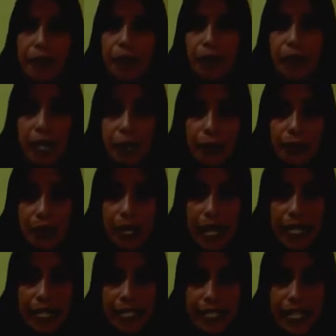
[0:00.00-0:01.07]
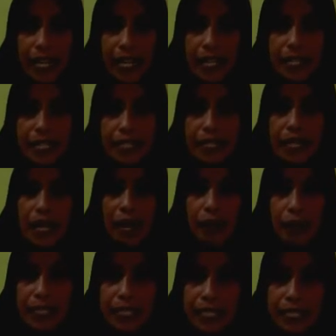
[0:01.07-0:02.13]
mengulang-ulangi ya
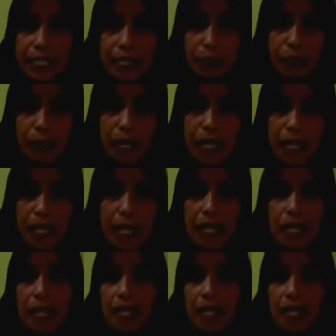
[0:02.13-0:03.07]
salawatnya di rumah